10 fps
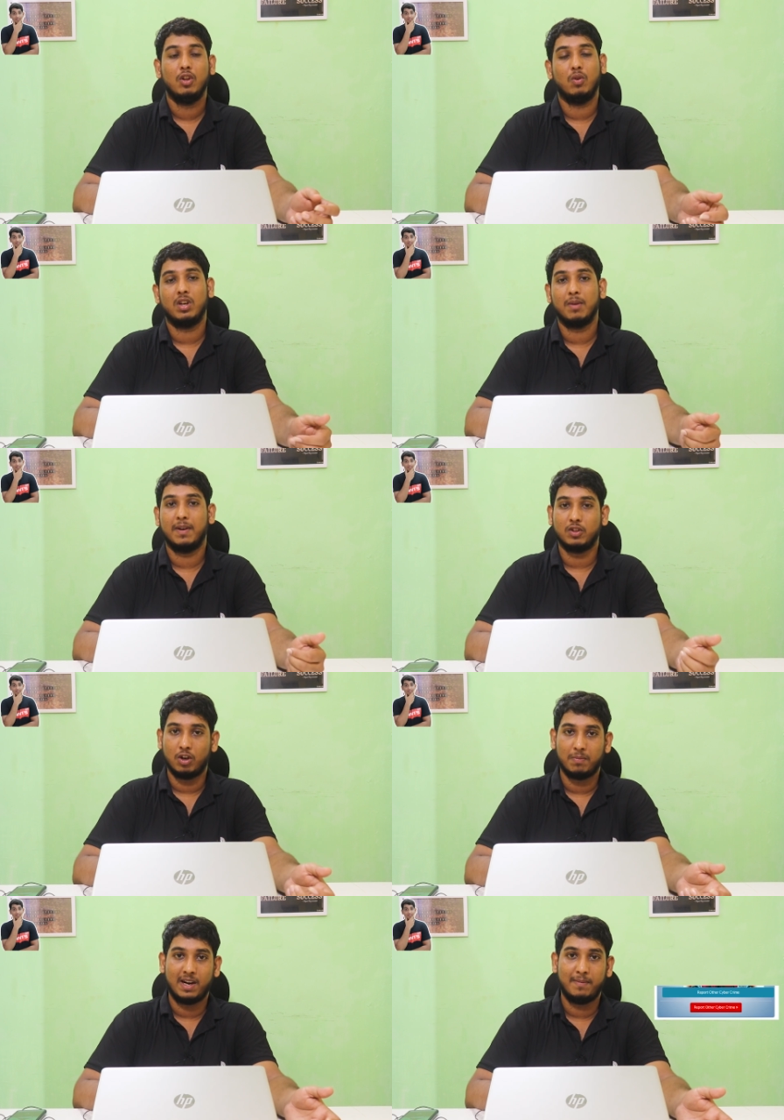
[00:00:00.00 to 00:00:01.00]
तो उनके पास
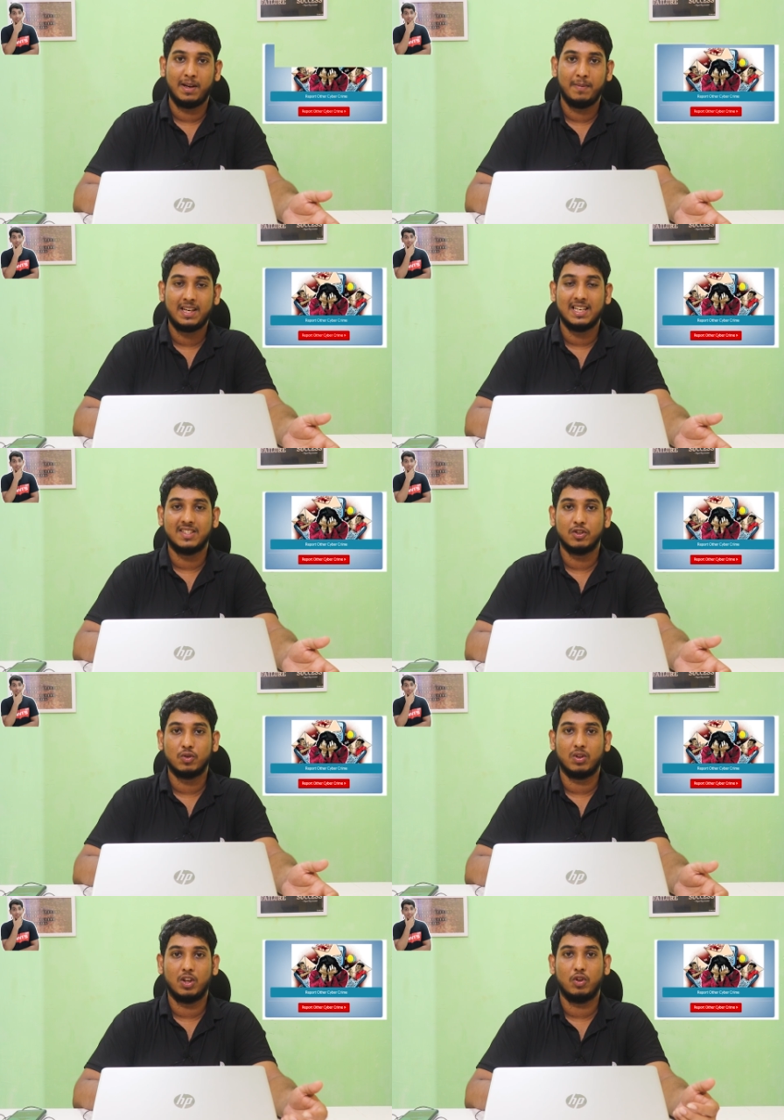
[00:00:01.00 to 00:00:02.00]
और बड़े बड़े भी केसेस
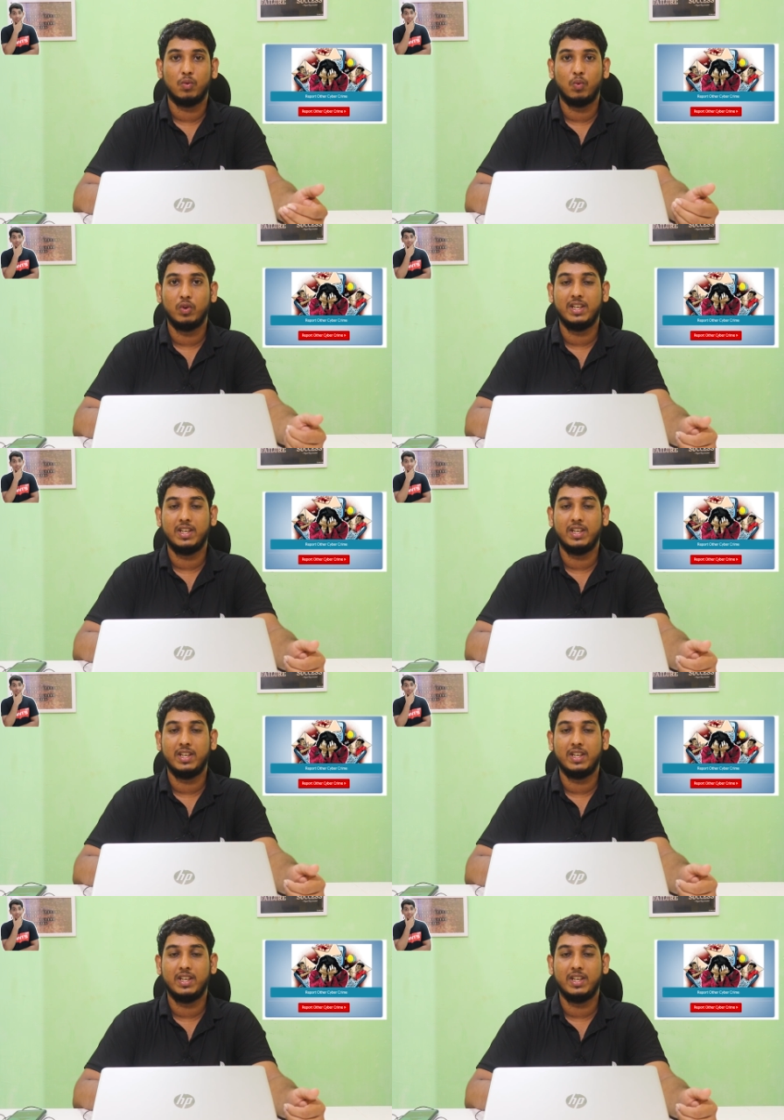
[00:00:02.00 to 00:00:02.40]
होते हैं तो वो